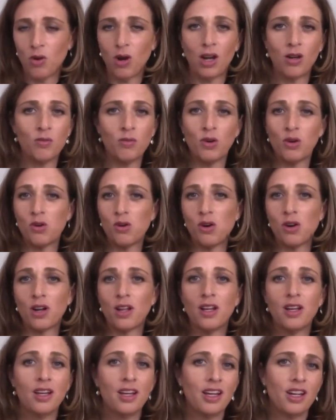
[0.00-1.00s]
A lo mejor
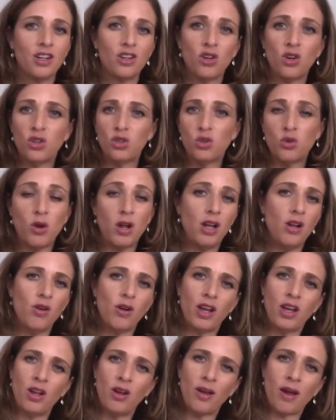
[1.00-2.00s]
no, no es lo
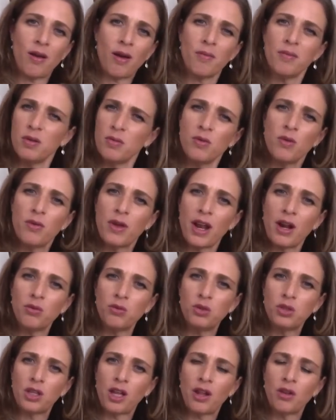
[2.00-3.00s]
que a mí me hubiera
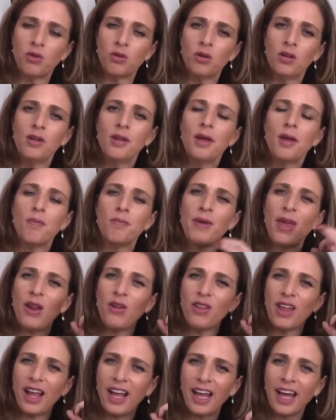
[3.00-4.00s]
gustado, pero
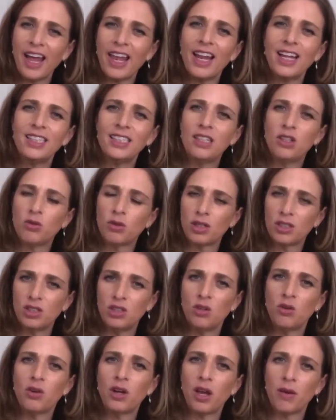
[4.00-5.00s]
de cada
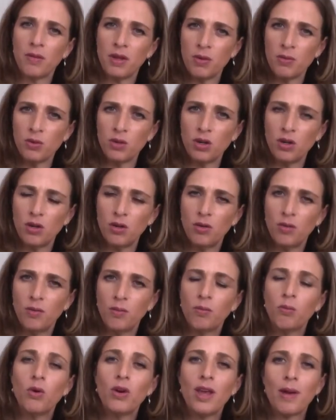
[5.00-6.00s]
situación que vivo
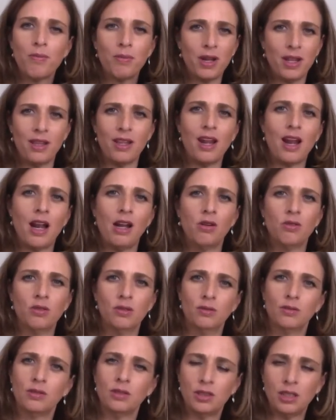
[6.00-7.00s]
voy a aprender algo,
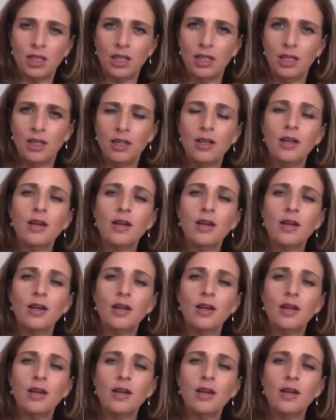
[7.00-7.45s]
¿sí?